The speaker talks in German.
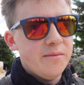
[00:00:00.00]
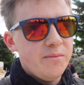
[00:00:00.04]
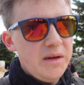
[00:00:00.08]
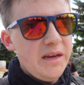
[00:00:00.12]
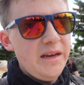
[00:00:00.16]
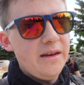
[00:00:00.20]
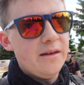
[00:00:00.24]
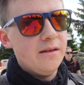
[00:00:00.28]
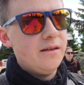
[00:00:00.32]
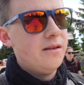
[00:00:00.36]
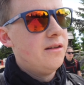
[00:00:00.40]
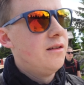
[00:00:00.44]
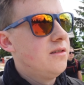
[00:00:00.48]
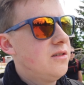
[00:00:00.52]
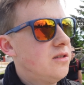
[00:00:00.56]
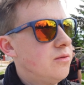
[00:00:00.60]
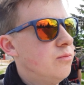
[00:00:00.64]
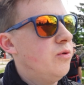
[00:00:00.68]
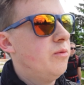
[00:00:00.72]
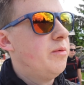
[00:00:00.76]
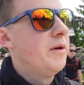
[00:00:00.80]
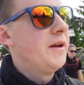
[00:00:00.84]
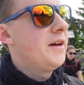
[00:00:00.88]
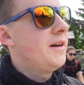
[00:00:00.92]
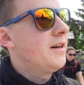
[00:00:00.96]
mieten
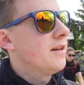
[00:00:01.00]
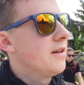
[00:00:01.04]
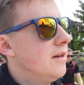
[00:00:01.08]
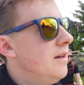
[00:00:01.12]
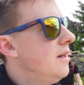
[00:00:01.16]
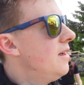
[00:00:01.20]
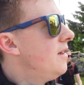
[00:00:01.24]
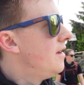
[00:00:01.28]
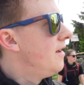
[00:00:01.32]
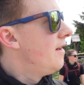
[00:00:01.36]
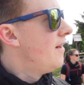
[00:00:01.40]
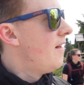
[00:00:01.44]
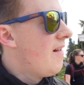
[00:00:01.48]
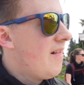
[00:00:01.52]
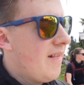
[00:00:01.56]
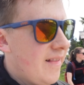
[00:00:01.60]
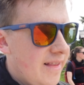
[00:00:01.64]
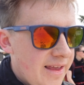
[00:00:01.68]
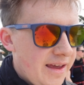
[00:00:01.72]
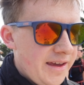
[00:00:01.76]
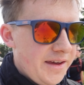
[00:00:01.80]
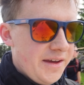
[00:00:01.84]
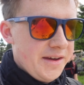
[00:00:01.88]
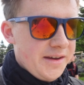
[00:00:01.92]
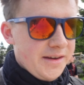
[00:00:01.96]
zum Übernachten.
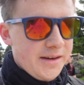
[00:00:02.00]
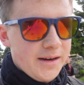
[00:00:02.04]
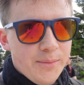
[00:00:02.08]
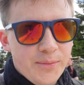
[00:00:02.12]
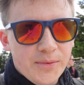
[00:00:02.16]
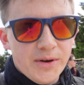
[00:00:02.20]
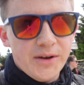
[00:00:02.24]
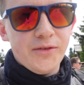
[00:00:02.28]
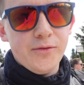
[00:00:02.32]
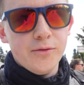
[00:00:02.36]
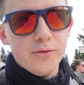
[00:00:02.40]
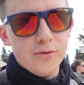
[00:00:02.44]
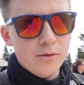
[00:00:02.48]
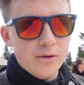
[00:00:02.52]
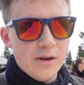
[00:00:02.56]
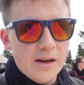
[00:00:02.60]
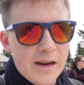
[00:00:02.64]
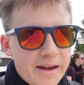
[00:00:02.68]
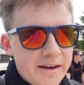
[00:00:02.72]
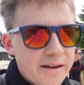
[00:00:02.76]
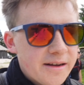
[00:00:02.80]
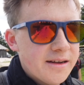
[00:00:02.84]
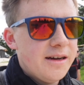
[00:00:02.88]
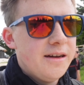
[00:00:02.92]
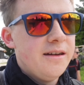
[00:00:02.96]
Ich habe dazu
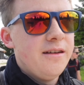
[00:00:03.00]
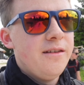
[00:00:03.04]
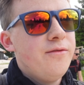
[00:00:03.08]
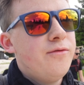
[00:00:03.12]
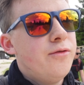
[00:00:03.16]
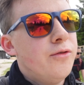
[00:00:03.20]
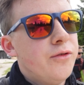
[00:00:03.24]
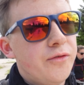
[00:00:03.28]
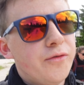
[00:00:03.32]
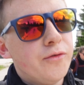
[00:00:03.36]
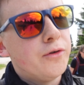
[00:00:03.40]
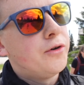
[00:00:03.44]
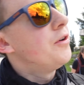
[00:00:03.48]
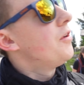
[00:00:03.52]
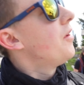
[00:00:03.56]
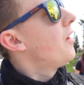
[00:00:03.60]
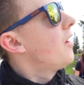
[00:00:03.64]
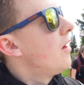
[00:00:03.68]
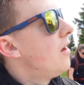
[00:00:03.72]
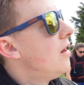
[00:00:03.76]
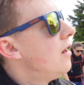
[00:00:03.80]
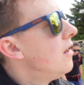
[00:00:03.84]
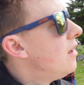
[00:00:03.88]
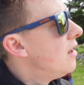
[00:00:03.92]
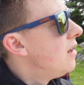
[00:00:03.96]
leider keine Infos für
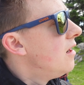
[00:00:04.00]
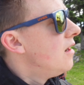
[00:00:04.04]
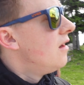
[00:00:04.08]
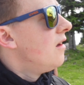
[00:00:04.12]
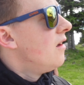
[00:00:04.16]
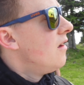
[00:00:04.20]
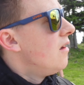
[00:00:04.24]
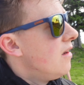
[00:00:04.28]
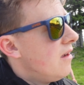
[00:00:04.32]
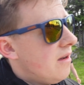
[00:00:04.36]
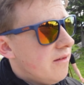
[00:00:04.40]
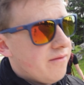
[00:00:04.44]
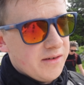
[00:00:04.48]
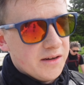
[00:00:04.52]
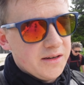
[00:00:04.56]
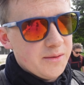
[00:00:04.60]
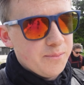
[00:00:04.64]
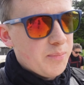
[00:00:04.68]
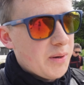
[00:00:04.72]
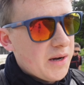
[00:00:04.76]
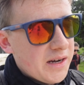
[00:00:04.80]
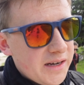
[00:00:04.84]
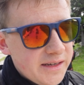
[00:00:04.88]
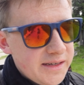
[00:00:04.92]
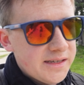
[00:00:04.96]
euch, was
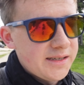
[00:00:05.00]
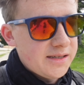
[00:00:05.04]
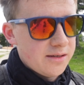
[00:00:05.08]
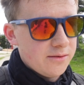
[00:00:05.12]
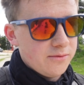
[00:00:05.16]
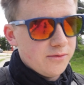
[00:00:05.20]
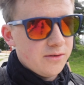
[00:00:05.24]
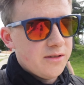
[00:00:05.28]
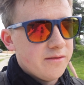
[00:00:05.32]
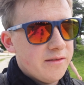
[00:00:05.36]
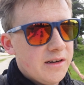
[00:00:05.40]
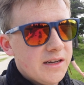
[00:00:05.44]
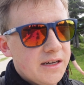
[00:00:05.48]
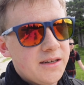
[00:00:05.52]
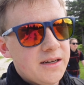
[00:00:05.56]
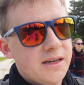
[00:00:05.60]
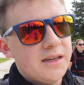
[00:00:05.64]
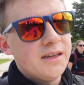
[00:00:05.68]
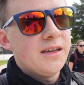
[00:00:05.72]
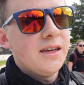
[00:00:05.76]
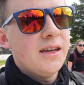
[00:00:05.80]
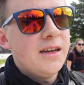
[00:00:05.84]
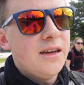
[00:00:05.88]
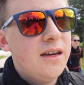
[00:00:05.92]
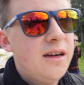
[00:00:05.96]
Preis und so weiter
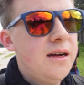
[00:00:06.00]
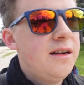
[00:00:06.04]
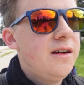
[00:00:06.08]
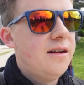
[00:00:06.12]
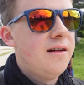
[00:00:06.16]
angeht.